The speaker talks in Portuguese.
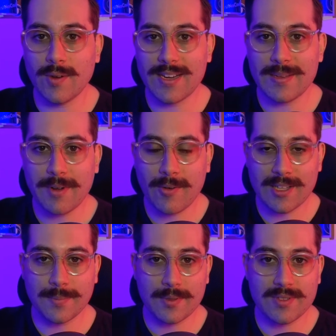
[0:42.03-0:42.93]
do Anima
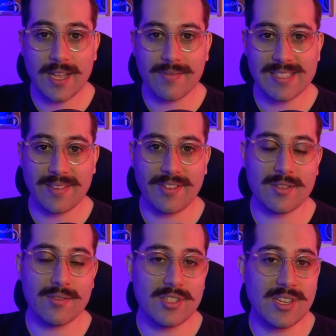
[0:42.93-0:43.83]
4.0 vai ser
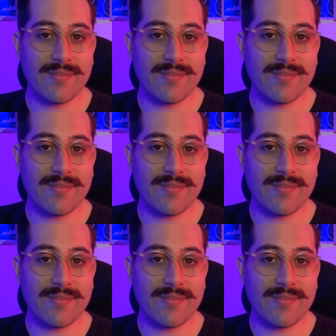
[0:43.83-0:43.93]
feito no dia